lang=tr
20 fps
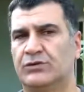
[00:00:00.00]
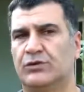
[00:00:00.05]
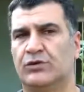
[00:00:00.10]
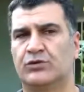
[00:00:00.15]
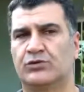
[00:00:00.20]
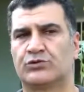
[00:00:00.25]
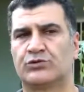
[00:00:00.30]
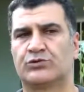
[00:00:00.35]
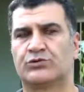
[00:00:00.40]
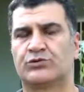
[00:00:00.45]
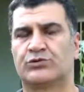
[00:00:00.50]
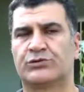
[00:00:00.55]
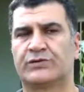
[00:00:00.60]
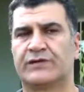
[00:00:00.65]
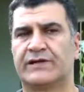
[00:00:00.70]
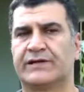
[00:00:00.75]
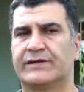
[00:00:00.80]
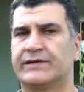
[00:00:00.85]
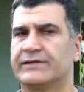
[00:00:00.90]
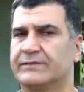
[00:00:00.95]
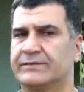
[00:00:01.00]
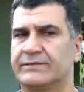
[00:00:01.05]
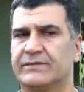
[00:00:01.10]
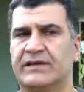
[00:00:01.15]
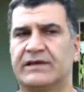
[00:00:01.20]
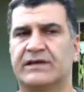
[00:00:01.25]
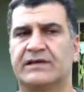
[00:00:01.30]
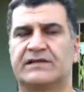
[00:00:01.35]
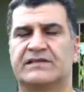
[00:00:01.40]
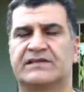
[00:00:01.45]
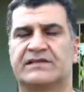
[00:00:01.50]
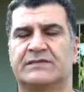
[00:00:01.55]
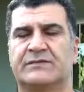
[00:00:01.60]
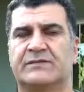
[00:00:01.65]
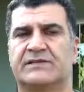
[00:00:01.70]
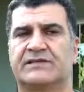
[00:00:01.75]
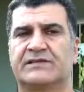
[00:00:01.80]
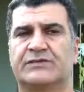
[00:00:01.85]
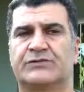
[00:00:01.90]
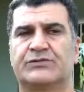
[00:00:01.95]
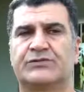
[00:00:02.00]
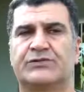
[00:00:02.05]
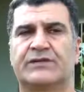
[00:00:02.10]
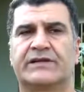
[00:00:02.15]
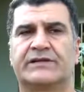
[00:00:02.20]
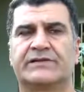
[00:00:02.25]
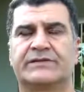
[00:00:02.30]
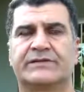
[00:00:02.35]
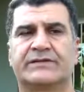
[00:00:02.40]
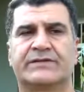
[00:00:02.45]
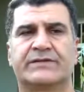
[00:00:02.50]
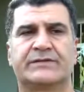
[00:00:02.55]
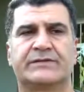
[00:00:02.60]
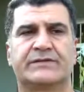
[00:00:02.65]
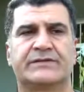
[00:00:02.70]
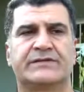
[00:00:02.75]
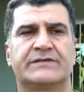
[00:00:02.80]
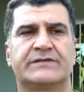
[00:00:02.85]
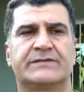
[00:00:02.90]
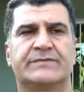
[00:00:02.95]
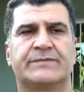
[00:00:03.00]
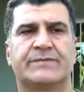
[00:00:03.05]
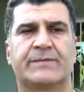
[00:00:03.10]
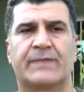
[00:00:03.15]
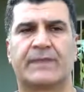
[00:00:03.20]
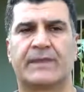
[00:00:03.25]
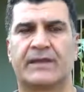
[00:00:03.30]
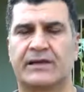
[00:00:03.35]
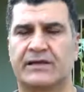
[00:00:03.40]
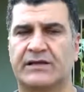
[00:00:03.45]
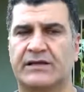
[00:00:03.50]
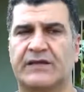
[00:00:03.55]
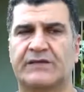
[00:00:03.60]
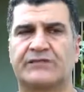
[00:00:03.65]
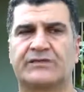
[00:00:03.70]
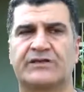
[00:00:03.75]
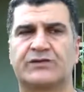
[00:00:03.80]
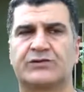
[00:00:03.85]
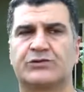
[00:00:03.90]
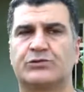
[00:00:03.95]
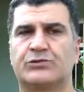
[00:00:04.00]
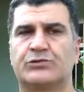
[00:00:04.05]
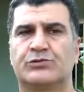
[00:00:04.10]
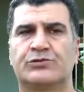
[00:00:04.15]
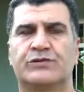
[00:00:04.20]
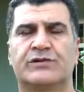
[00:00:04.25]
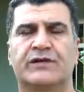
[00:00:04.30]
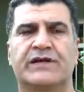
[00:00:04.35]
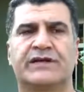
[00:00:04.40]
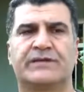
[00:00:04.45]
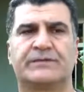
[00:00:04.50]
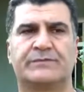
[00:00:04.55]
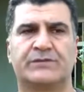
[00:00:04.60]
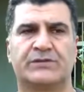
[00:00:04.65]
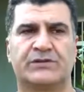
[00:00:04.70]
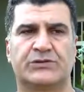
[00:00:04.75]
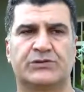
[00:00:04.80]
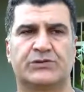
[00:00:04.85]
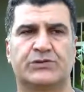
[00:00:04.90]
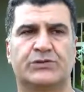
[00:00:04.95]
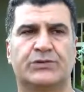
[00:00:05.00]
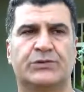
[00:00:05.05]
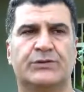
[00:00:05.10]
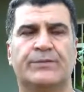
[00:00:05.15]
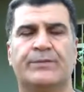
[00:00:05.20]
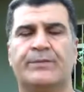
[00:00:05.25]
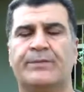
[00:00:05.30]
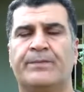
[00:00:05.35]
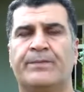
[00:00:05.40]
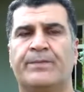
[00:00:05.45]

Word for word: Oğuz Türkleri yani Azerbaycan Türkleri dediğimiz Kafkas kültürüne ait birçok